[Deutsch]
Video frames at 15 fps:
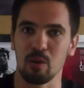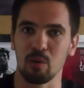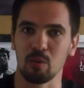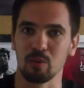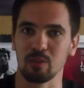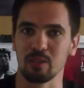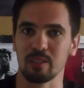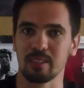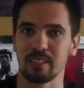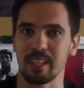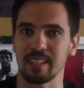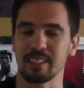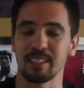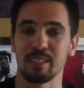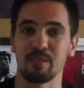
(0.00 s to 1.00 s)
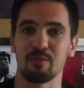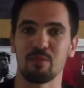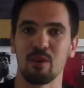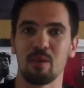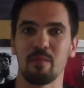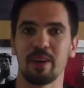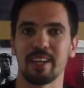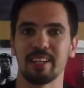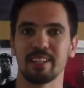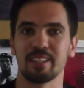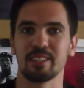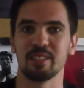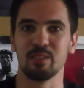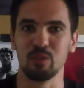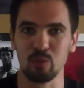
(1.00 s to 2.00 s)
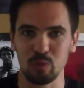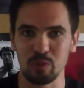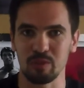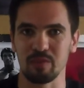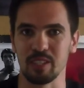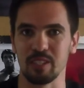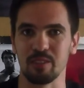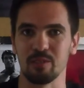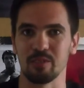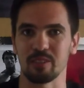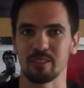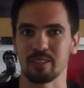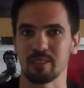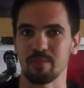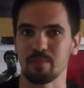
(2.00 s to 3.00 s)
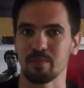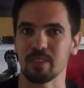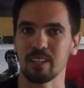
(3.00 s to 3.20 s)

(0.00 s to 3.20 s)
und das in Form eines News-Videos.